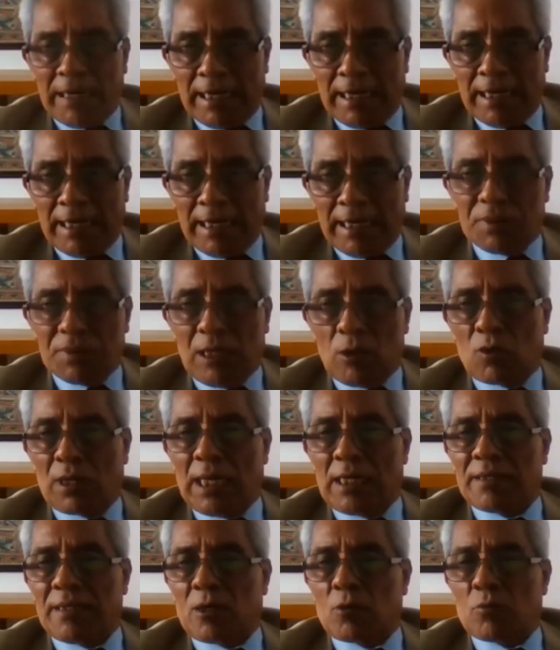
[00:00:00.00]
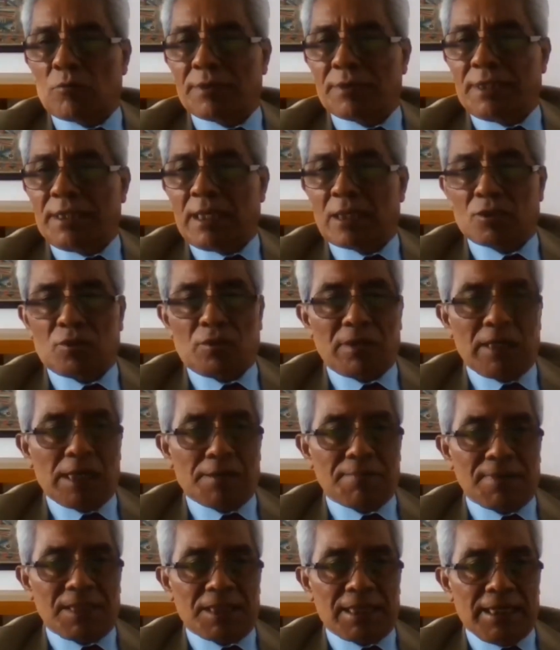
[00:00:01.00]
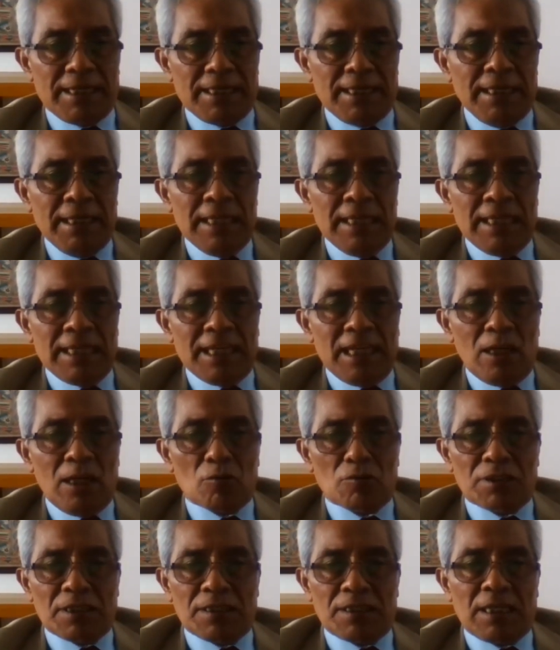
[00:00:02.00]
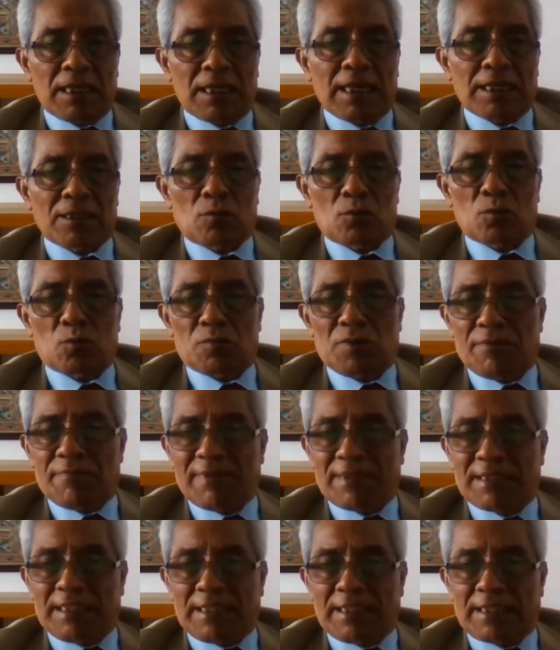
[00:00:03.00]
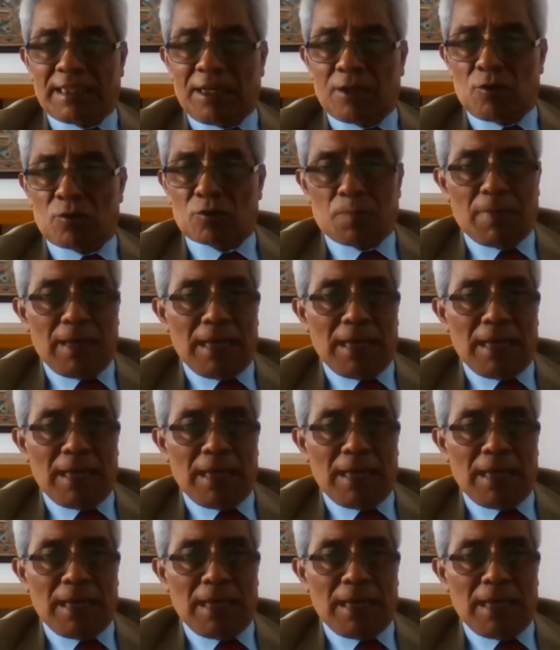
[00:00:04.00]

la Junta Local de Conciliación y Arbitraje y los sindicatos universitarios